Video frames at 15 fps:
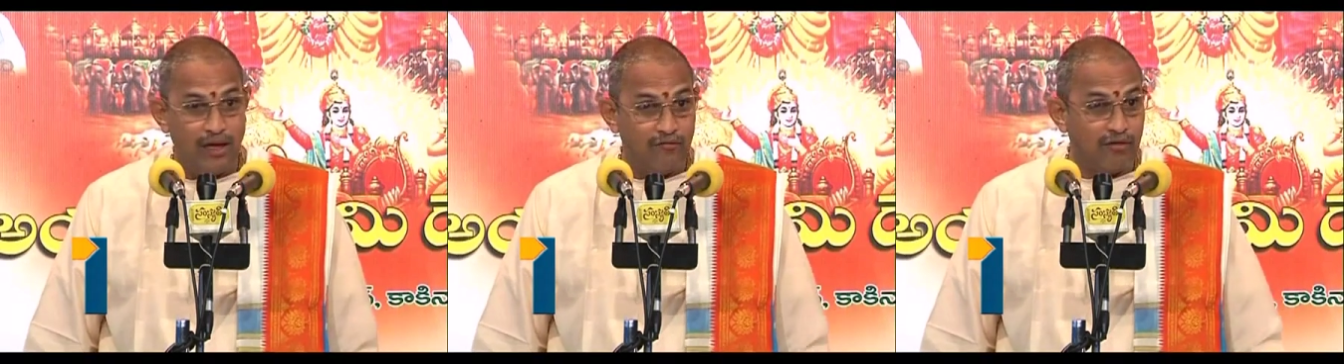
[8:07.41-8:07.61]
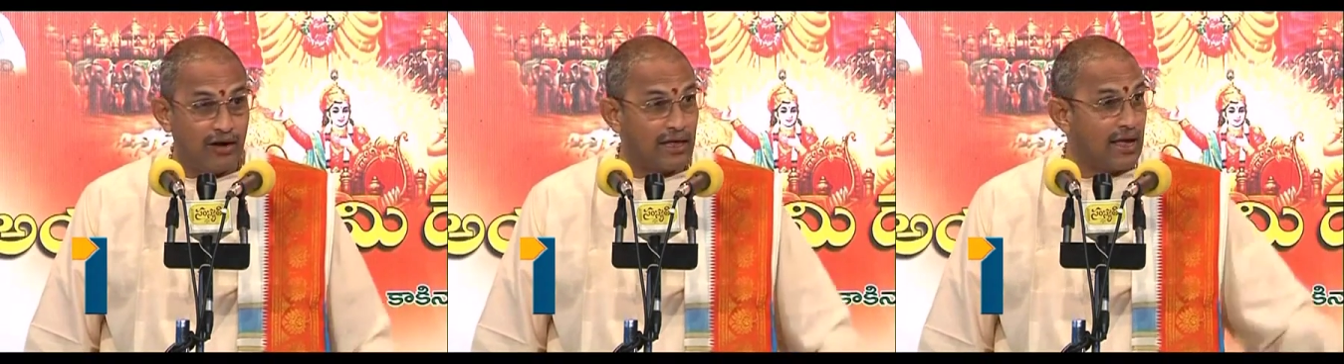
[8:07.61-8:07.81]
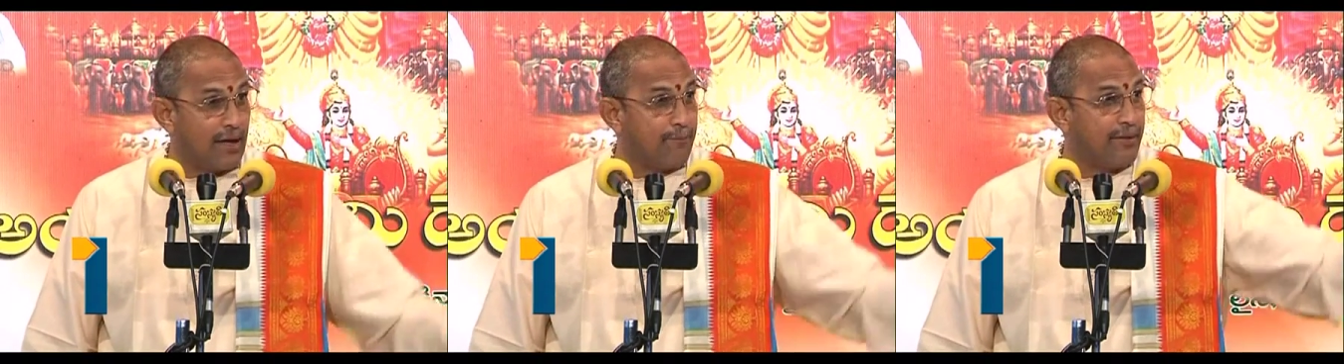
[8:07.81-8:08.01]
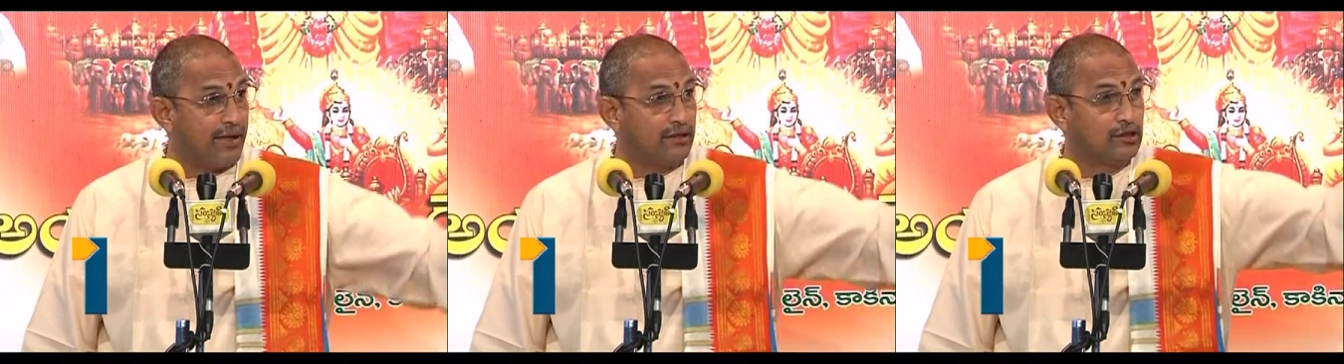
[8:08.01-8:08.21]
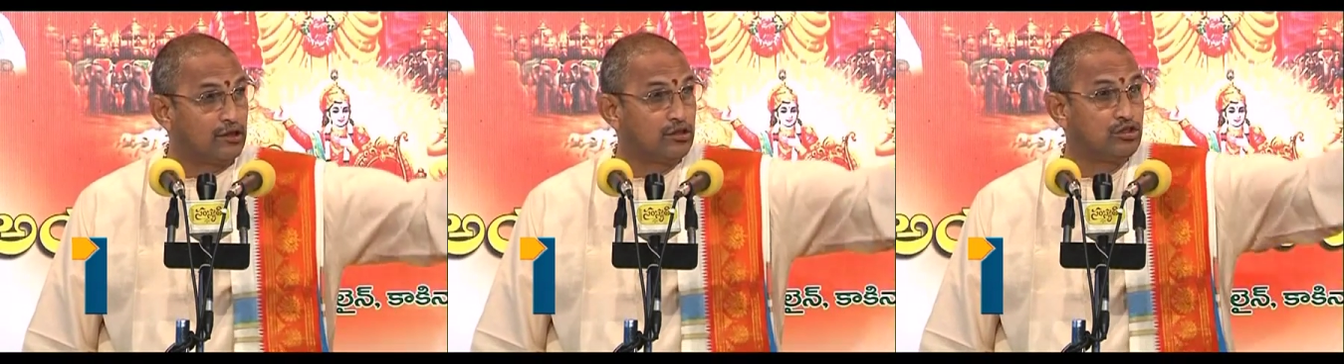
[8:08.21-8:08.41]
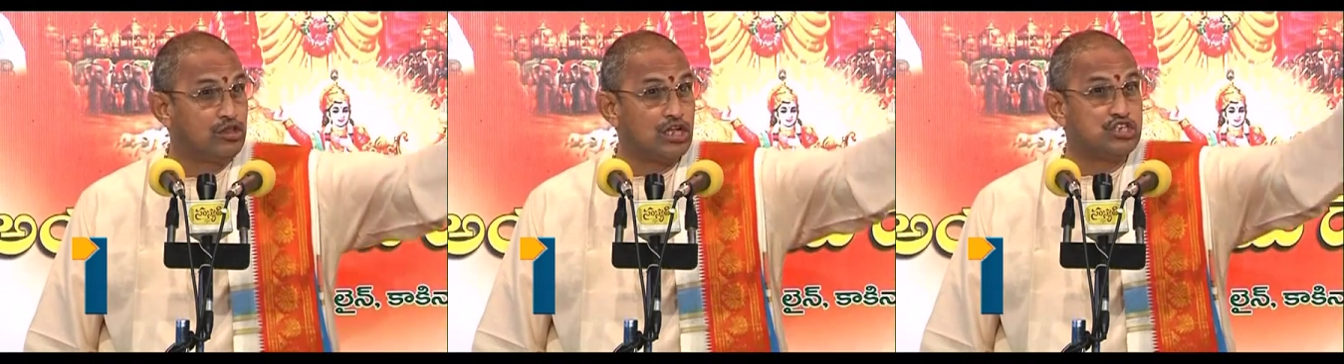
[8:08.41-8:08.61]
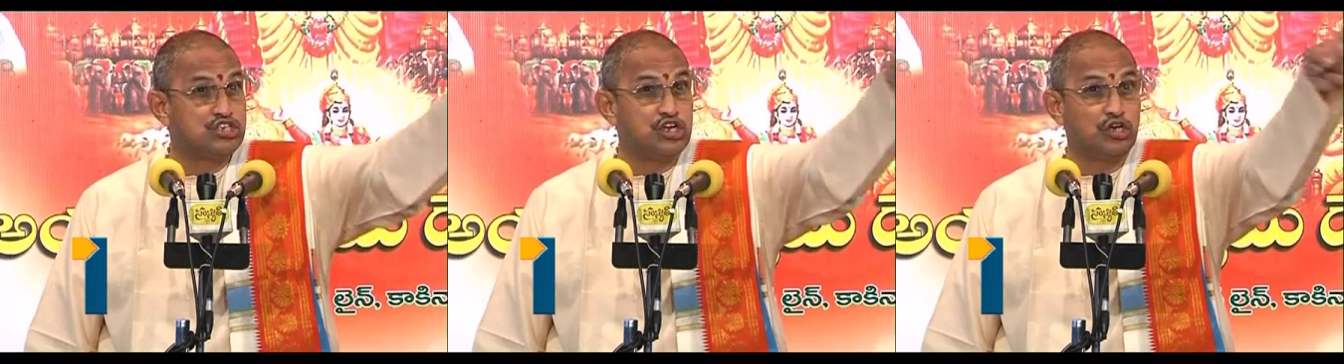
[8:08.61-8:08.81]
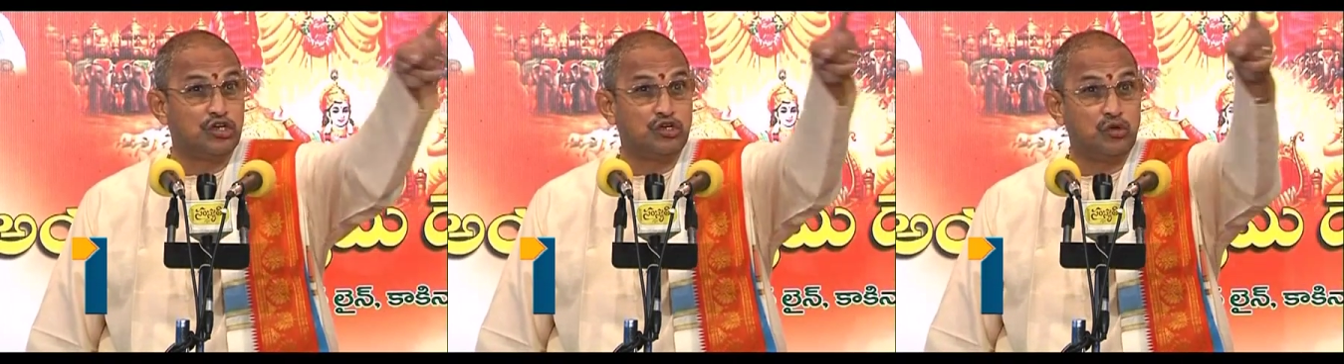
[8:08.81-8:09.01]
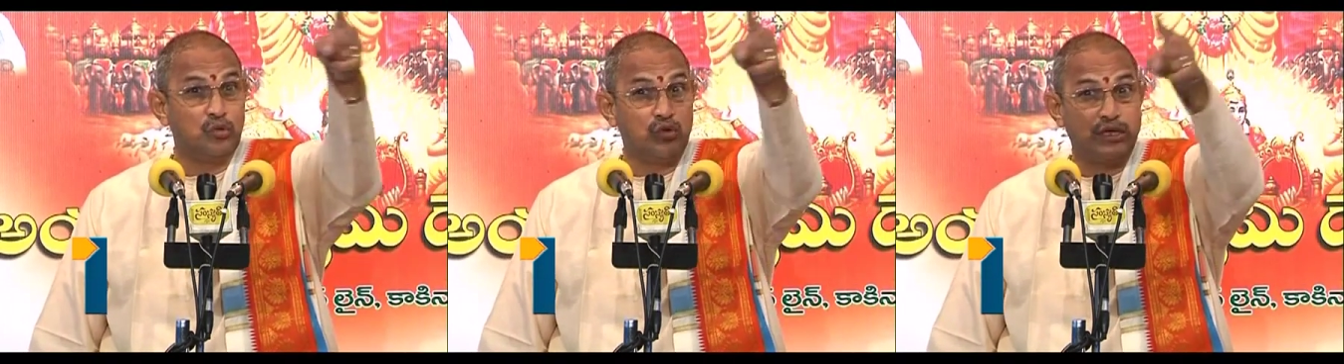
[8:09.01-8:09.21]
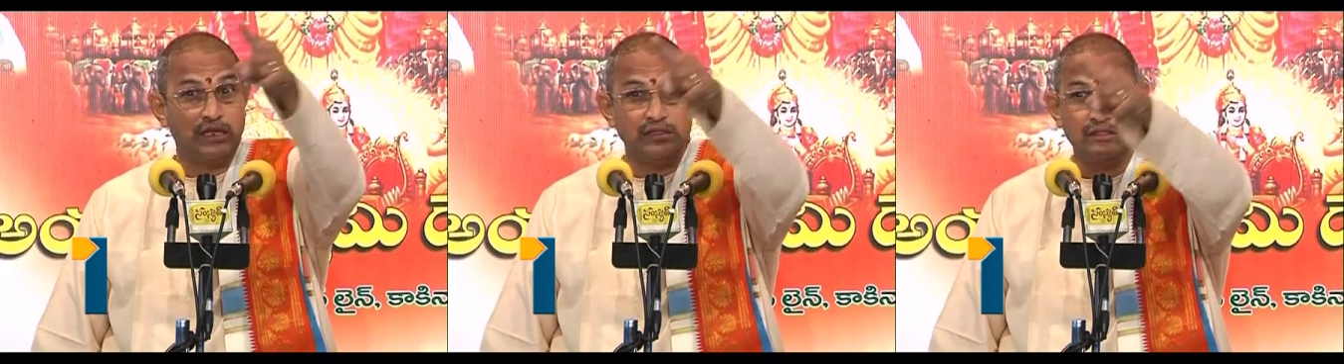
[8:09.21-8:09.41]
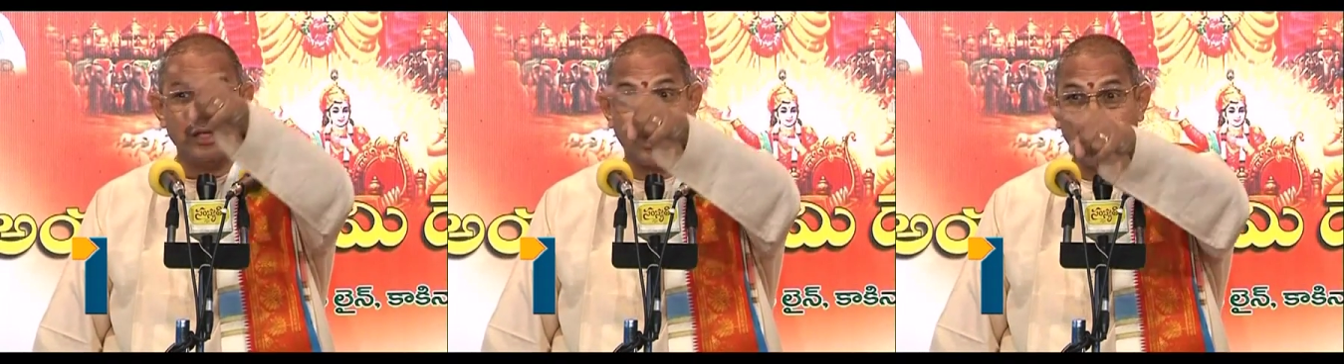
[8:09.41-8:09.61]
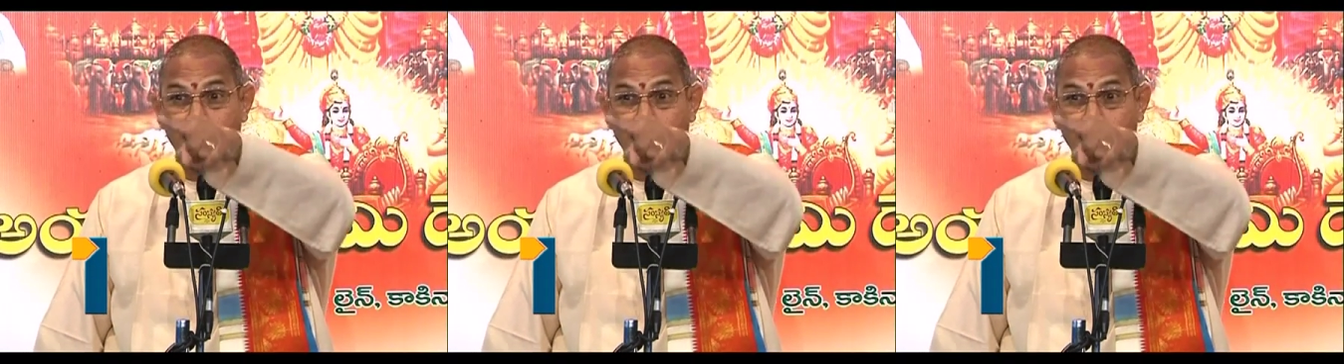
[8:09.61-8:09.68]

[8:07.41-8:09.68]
వాళ్ళకి ఆ పెద్ద చెట్టు కింద